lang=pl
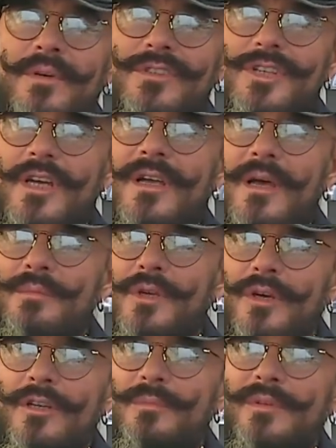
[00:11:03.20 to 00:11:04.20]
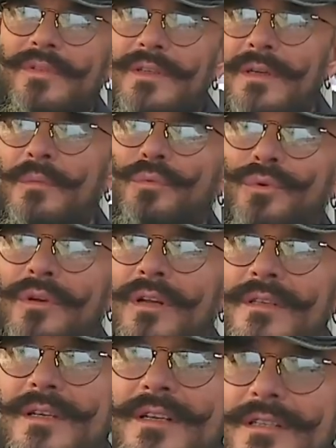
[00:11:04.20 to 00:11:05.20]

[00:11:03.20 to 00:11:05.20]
rzeka miodem i winem płynąca. Ja